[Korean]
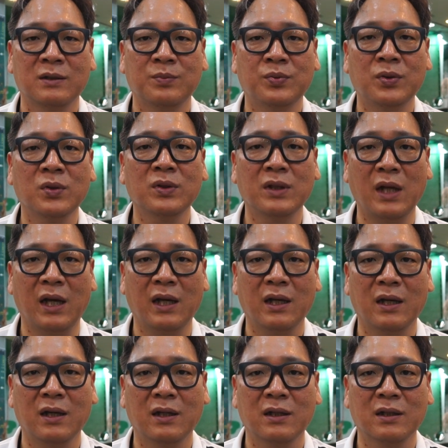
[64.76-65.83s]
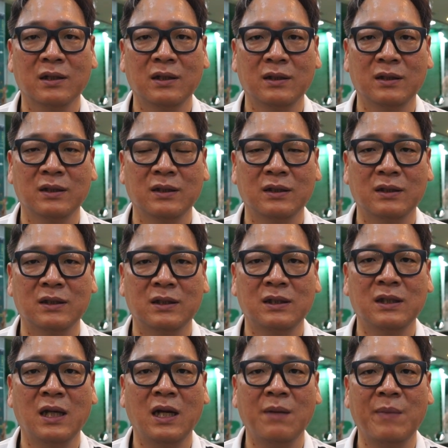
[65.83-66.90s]
프로들의
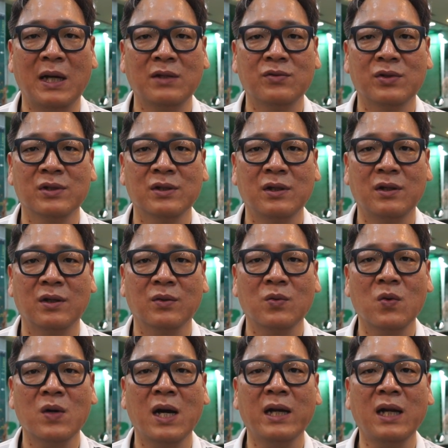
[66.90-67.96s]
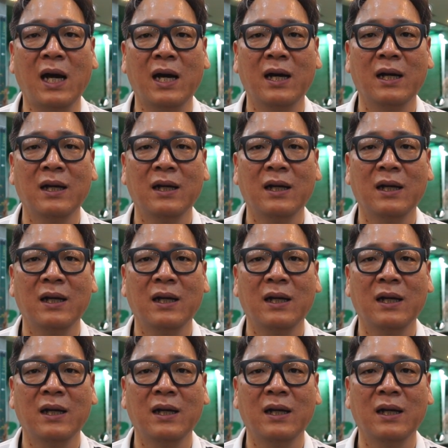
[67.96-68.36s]
진단에 맞춰서 꼭 하나